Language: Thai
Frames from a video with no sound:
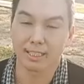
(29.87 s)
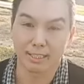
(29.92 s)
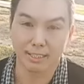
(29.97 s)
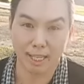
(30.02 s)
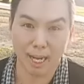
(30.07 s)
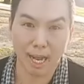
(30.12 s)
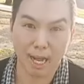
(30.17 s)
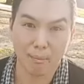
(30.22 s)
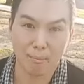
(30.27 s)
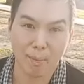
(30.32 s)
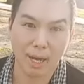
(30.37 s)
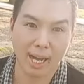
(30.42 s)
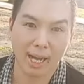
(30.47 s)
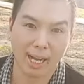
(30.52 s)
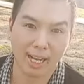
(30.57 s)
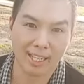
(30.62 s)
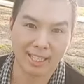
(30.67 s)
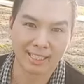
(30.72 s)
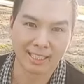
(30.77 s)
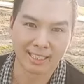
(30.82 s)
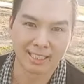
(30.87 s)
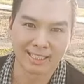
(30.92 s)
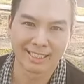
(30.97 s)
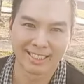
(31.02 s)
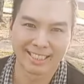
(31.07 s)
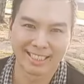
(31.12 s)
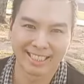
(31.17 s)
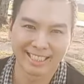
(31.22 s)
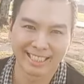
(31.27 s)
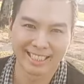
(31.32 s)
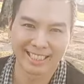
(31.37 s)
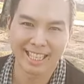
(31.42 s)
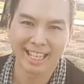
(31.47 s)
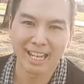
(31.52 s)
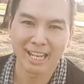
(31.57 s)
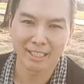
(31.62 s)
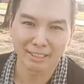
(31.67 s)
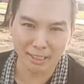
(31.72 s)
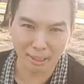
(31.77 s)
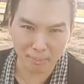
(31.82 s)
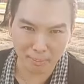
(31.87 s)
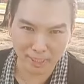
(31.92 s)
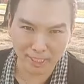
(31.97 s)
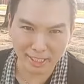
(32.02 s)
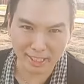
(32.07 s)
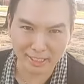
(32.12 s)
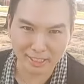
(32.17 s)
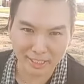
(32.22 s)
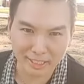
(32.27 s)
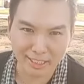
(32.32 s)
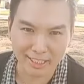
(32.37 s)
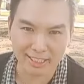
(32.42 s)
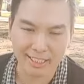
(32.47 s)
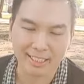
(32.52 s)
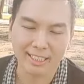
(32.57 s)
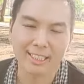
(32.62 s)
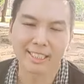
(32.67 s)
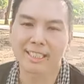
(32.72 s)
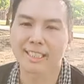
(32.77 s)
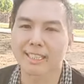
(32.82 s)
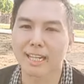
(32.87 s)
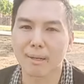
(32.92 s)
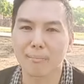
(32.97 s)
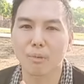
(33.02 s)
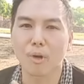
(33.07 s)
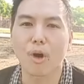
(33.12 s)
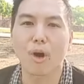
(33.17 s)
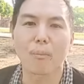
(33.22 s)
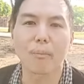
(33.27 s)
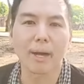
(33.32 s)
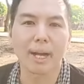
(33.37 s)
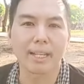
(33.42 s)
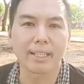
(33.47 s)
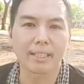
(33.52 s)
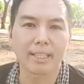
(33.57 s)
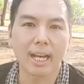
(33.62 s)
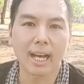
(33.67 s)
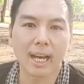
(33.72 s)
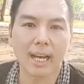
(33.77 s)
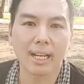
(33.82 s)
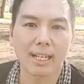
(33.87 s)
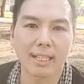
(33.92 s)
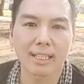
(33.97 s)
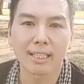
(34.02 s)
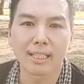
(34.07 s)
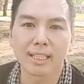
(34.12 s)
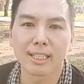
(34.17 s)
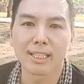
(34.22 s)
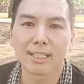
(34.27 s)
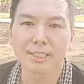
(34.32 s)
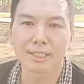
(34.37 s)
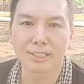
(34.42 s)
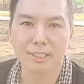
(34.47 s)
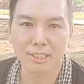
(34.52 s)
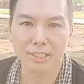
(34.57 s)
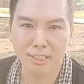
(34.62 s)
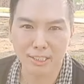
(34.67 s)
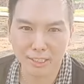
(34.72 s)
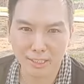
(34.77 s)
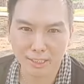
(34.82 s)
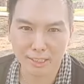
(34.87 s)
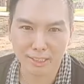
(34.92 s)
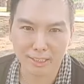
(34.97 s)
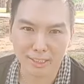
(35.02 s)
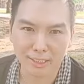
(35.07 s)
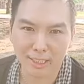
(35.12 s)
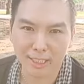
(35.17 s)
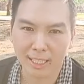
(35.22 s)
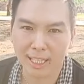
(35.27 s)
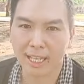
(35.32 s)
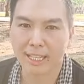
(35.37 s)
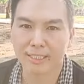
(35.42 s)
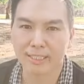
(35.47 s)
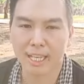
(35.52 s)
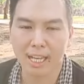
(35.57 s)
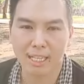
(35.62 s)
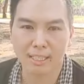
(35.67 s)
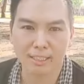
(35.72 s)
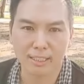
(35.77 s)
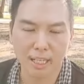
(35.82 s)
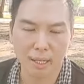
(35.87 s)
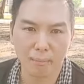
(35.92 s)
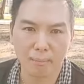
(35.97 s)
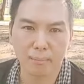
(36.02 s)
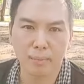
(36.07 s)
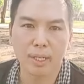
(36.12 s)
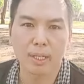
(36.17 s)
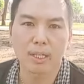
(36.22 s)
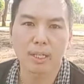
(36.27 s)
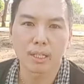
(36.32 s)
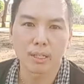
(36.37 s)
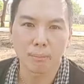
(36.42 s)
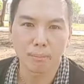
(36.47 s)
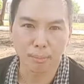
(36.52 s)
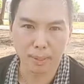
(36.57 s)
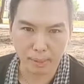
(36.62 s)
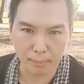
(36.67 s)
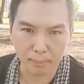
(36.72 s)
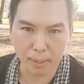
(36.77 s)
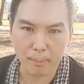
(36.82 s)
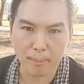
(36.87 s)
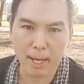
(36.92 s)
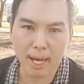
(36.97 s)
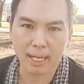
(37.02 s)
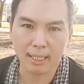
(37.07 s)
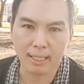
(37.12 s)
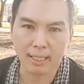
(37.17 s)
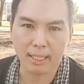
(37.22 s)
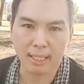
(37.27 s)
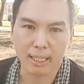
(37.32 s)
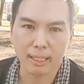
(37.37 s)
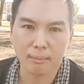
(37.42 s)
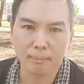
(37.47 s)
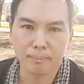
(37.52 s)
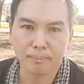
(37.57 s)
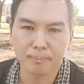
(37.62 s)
รามาธิบดีที่หนึ่งกราบขออภัยถ้าชื่อราชาศัพท์ผิดไปบ้างนะครับ